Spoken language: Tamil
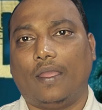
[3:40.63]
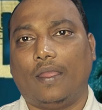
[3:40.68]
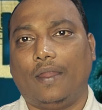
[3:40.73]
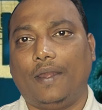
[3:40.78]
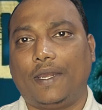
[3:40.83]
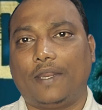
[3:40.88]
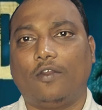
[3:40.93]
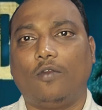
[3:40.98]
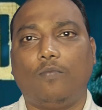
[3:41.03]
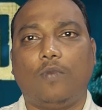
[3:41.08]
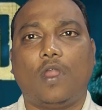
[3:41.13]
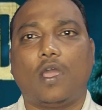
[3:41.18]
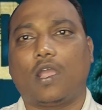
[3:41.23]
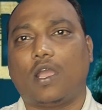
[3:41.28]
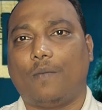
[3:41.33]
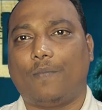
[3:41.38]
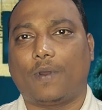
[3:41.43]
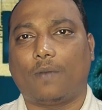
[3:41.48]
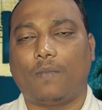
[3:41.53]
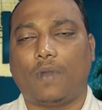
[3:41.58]
இன்டர்வல் பிளாக்
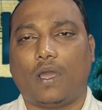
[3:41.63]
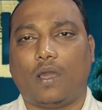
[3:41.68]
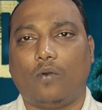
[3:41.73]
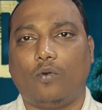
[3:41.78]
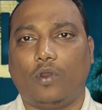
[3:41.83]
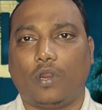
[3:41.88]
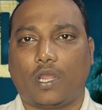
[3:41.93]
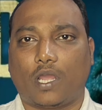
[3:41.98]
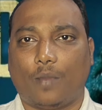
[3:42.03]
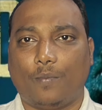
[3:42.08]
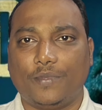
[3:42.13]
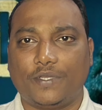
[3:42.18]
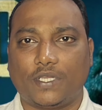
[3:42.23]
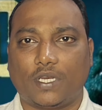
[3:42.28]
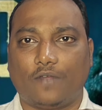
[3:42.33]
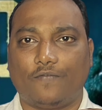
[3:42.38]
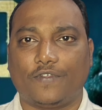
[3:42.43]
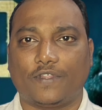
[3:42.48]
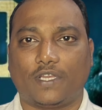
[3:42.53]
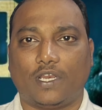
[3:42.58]
அப்புறமா ஒரு கமிஷன்
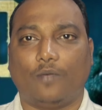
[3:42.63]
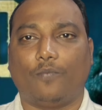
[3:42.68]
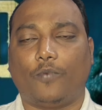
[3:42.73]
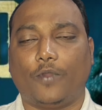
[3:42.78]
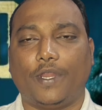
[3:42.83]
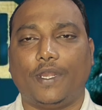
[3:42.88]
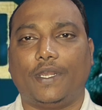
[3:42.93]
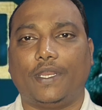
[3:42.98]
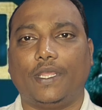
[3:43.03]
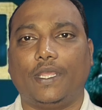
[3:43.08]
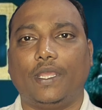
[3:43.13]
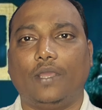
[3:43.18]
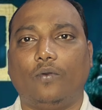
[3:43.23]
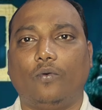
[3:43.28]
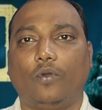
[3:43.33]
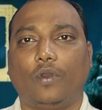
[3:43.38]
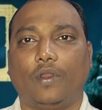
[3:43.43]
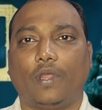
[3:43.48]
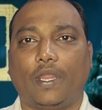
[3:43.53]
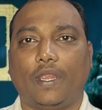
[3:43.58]
ஆஃபீஸ்ல போயிட்டு
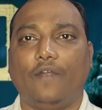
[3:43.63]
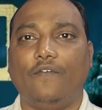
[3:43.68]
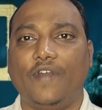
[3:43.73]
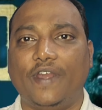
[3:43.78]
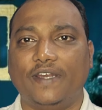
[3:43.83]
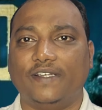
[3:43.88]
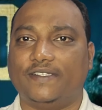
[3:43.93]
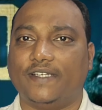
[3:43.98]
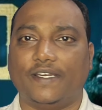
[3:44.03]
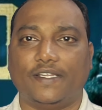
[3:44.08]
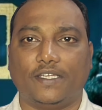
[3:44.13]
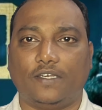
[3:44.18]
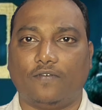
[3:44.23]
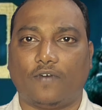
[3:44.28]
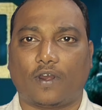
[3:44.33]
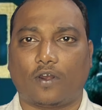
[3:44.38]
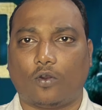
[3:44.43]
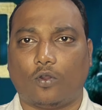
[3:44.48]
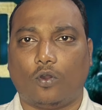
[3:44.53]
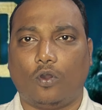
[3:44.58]
ஒரு எவிடன்ஸ் எடுத்துட்டு
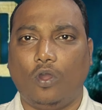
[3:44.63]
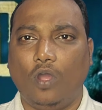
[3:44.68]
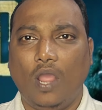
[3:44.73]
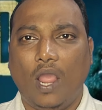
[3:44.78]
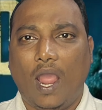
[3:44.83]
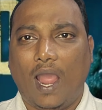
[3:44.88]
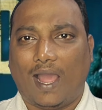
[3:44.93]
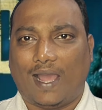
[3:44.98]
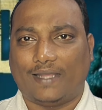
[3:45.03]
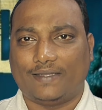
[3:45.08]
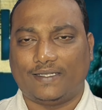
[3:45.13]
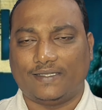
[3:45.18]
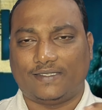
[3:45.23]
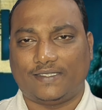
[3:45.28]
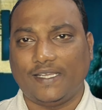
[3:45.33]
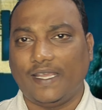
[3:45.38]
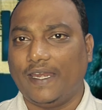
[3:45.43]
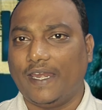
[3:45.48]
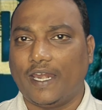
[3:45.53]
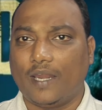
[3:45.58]
வரணும் அந்த
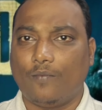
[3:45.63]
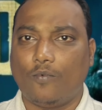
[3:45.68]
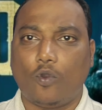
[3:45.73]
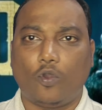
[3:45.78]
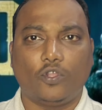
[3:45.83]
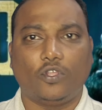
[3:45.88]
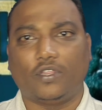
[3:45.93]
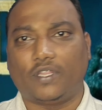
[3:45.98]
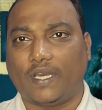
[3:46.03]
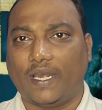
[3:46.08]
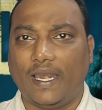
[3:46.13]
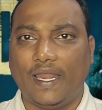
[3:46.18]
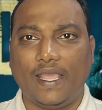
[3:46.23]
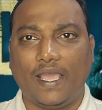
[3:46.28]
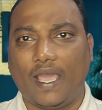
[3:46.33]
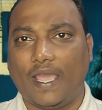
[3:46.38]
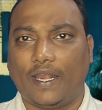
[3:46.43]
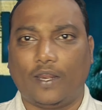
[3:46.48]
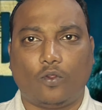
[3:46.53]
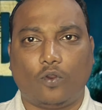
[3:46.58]
சீன் என்னமோ கொஞ்சம்
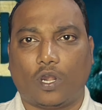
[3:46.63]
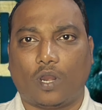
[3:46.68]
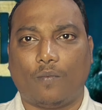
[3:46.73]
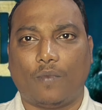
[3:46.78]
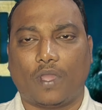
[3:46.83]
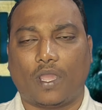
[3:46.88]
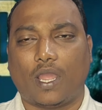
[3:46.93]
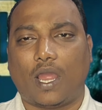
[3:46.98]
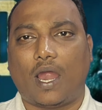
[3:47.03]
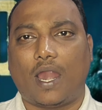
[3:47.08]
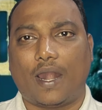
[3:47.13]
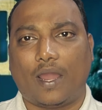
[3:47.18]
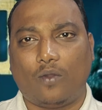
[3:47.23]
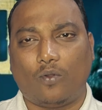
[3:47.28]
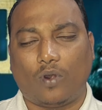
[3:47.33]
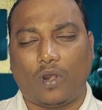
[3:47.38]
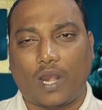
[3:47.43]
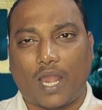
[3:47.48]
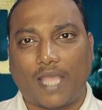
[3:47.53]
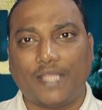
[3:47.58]
த்ரில்லிங்கா இருக்கும் நமக்கு ஆனா
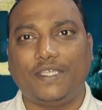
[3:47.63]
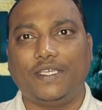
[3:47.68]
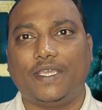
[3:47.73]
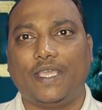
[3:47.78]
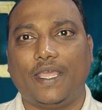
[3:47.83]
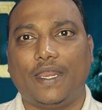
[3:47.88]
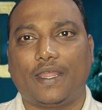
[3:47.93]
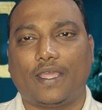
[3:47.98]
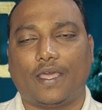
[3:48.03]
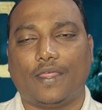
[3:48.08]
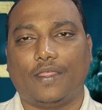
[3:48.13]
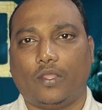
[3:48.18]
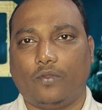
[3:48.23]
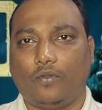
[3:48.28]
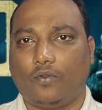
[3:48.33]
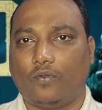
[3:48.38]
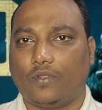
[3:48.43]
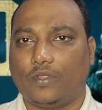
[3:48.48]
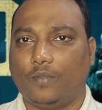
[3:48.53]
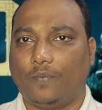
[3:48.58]
ஒரு லாஜிக்கே இருக்காது
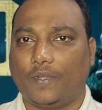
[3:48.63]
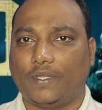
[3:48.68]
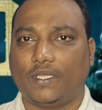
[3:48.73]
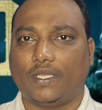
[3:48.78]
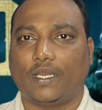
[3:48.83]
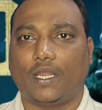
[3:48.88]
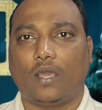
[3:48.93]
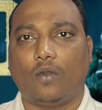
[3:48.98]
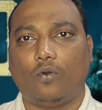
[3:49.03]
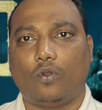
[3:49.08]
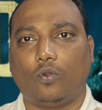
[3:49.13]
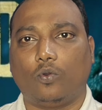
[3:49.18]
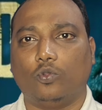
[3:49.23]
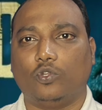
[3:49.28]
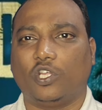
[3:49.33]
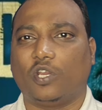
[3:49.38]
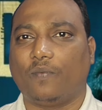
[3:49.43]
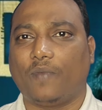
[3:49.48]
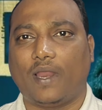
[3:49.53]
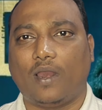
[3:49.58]
இவர் வந்து பாத்தீங்கன்னா ஒரு
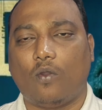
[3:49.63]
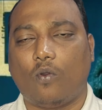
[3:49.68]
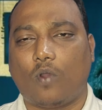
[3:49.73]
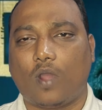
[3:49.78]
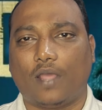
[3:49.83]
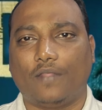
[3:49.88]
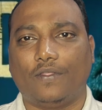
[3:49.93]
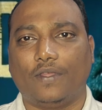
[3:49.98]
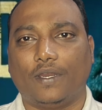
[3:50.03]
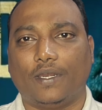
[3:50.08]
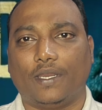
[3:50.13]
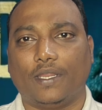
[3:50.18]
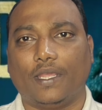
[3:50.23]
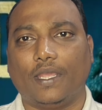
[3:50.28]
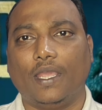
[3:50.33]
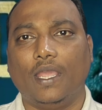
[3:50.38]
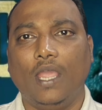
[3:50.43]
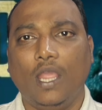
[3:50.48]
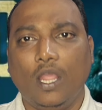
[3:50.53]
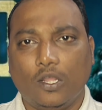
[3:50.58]
குதிரை மேல உட்காந்துக்கிட்டு
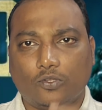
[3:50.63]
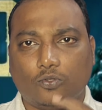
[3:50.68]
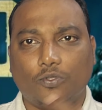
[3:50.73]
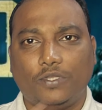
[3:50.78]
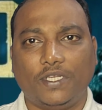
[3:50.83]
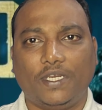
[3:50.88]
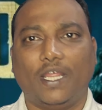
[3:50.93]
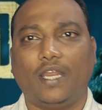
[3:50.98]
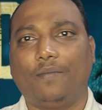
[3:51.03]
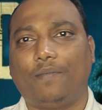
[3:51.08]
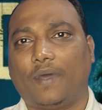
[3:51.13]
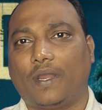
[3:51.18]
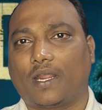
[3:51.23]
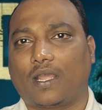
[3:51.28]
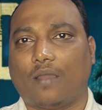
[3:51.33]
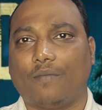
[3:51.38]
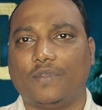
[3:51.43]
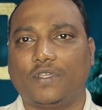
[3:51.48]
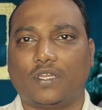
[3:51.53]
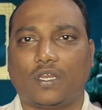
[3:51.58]
சுத்திட்டே இருப்பாரு
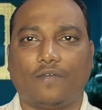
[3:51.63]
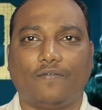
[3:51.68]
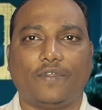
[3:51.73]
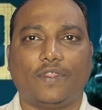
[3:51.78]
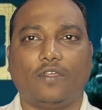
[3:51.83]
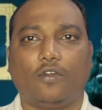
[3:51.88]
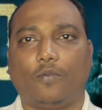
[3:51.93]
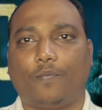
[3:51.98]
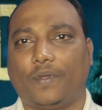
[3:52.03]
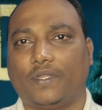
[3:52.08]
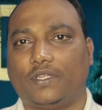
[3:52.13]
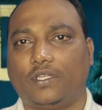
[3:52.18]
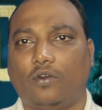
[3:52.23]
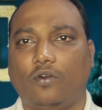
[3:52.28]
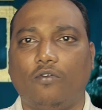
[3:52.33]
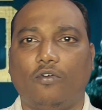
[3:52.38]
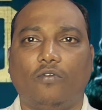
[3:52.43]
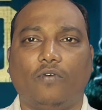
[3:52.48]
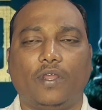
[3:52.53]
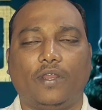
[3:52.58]
கமிஷன் ஆஃபீஸே ஒரு பத்து
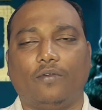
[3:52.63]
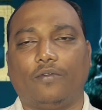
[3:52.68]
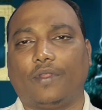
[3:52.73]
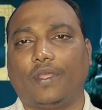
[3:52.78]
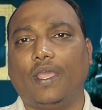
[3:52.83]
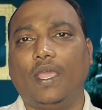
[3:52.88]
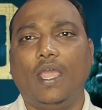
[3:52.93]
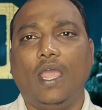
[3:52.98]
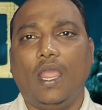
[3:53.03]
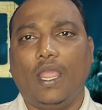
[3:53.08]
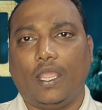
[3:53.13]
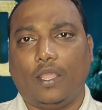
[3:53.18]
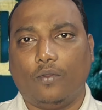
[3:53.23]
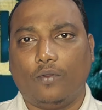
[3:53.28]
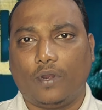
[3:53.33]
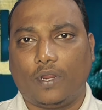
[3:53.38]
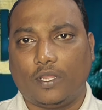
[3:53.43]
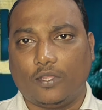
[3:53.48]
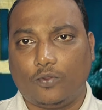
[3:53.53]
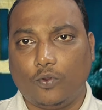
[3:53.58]
ரவுண்ட் வருவார் இவரு
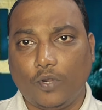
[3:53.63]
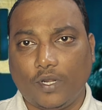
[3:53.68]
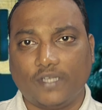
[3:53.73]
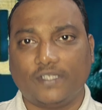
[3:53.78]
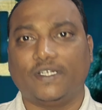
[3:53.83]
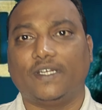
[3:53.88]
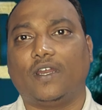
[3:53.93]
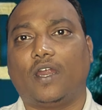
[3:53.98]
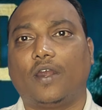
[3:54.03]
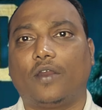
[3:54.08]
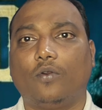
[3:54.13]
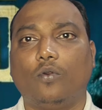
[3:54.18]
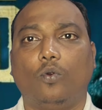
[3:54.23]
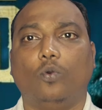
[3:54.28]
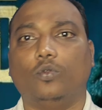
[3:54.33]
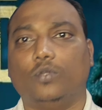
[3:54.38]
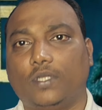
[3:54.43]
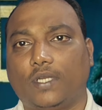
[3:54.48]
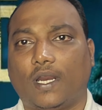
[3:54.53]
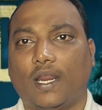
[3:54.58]
இவருக்கு ஸ்டூடெண்ட் சைடு ஆர்டரும்
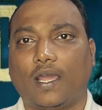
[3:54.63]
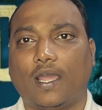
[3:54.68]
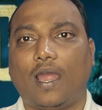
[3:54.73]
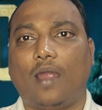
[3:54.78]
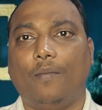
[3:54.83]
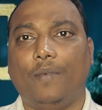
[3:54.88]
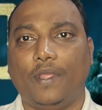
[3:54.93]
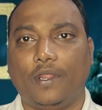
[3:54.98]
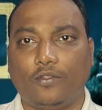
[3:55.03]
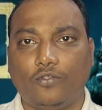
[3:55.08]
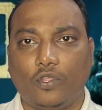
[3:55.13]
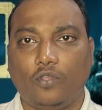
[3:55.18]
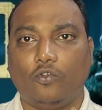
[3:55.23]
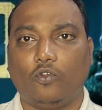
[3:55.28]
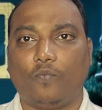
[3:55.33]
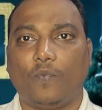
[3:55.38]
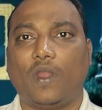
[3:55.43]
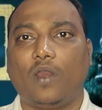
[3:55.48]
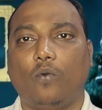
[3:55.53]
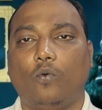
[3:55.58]
கொடுத்துடுறாங்க அப்படி இருந்தும்
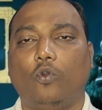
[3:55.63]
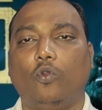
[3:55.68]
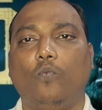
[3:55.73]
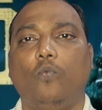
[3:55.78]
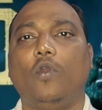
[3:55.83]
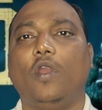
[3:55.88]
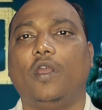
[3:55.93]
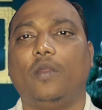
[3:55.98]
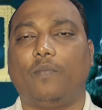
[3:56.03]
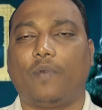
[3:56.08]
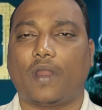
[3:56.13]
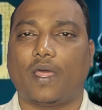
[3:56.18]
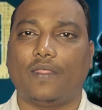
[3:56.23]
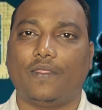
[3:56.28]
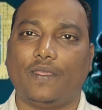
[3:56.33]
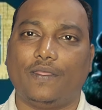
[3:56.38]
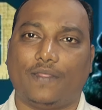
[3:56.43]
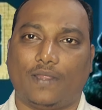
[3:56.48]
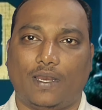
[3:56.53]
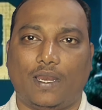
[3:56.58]
இவர் மேல ஒரு புல்லட்
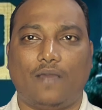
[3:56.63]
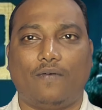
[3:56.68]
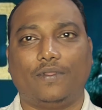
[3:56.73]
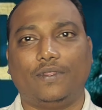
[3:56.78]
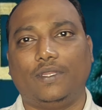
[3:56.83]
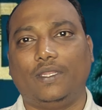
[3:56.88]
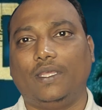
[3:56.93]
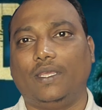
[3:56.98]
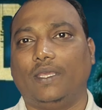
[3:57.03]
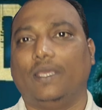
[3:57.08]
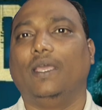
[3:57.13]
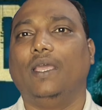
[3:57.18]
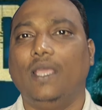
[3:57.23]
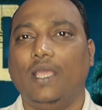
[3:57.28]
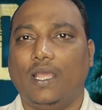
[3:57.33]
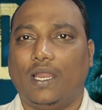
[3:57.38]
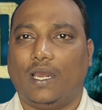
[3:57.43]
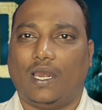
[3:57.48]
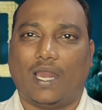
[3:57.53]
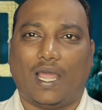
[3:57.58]
படாது இதெல்லாம் வந்து
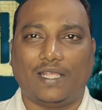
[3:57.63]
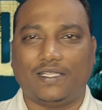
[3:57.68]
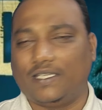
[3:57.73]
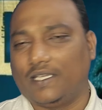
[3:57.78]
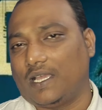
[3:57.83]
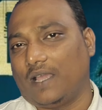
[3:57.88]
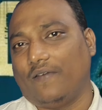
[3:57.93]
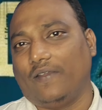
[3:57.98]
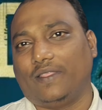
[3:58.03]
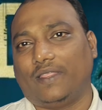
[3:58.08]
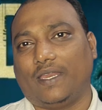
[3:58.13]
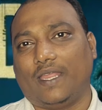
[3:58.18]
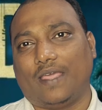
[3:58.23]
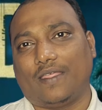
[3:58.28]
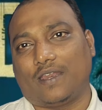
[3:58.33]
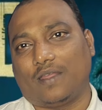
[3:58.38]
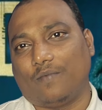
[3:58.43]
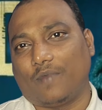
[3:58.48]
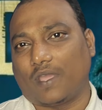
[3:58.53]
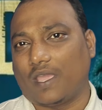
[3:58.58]
லாஜிக்காவே
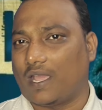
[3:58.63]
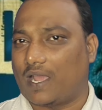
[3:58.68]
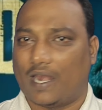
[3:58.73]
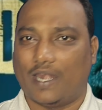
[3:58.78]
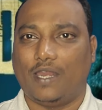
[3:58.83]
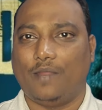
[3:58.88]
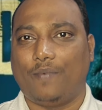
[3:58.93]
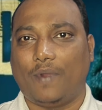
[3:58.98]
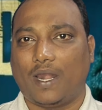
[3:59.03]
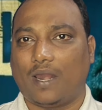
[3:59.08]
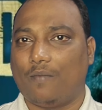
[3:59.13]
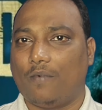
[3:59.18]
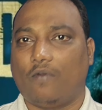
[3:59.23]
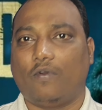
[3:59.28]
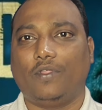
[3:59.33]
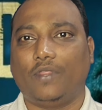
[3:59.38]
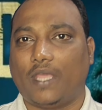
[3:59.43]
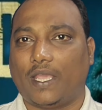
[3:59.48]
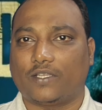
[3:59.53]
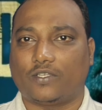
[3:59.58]
தெரியாது நமக்கு கண்டிப்பா
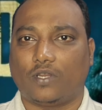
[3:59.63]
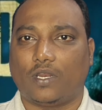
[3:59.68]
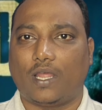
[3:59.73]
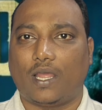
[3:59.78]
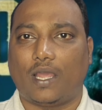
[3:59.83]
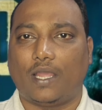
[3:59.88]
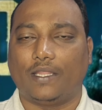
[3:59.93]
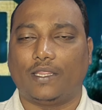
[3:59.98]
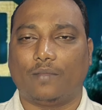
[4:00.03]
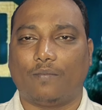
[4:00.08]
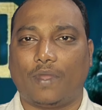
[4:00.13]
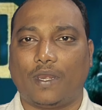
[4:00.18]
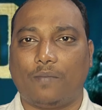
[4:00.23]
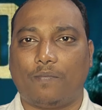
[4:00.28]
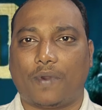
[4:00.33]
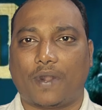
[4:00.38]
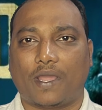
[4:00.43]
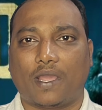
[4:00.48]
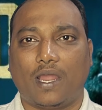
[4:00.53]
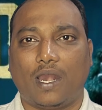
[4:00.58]
நமக்கு வந்து ஆக்சுவலா இந்த மாதிரி
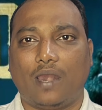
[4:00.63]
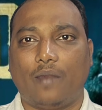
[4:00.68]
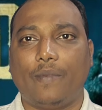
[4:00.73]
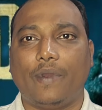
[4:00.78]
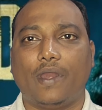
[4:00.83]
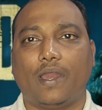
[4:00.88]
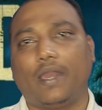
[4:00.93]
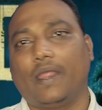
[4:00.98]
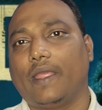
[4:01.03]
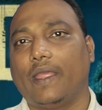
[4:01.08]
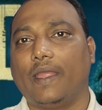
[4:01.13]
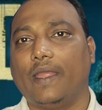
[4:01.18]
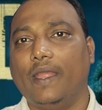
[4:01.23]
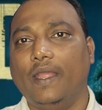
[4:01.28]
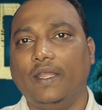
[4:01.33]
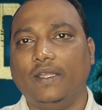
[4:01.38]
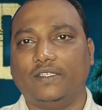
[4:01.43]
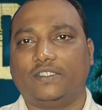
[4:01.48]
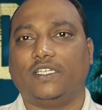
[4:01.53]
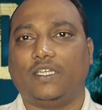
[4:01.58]
படங்கள் அப்படின்னாலே
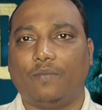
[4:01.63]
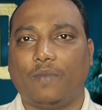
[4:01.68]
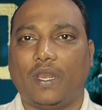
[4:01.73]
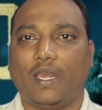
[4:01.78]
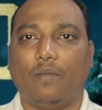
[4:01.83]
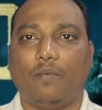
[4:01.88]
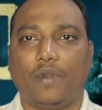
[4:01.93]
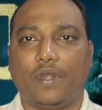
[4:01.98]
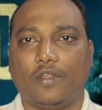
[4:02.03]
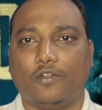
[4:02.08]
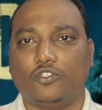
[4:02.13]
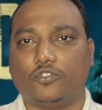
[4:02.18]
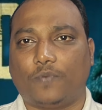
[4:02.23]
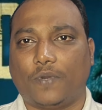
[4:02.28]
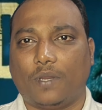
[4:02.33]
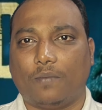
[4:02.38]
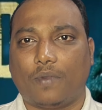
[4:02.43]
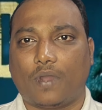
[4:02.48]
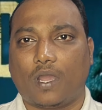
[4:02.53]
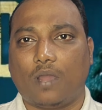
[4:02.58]
சினிமா லிபர்ட்டி யூஸ்
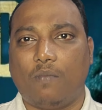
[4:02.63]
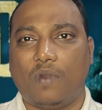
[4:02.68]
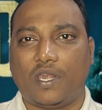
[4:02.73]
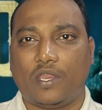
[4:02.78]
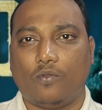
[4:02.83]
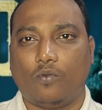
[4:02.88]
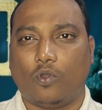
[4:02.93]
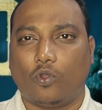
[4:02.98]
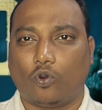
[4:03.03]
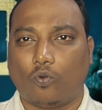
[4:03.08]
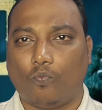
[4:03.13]
பண்ணிப்பாங்க பட் இவங்க